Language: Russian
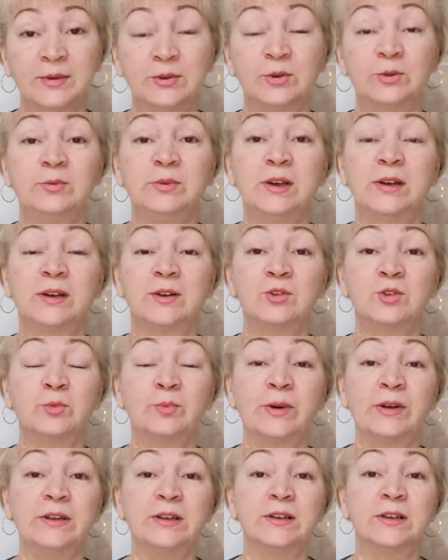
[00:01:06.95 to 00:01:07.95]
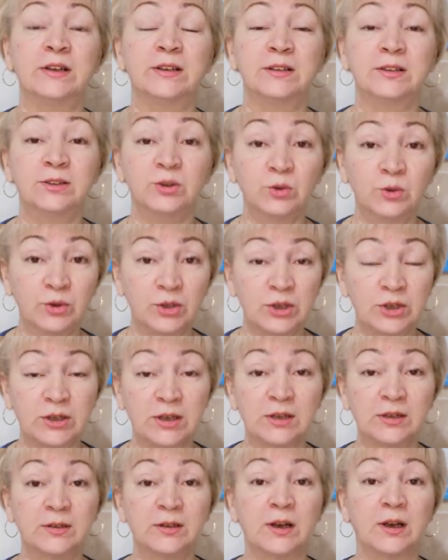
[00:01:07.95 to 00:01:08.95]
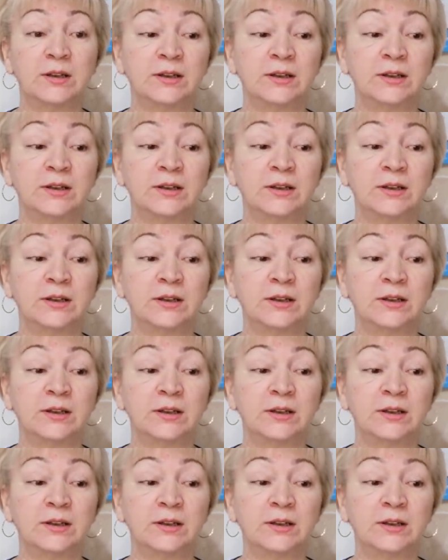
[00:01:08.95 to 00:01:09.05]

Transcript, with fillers: Потом я хочу поехать к дочке.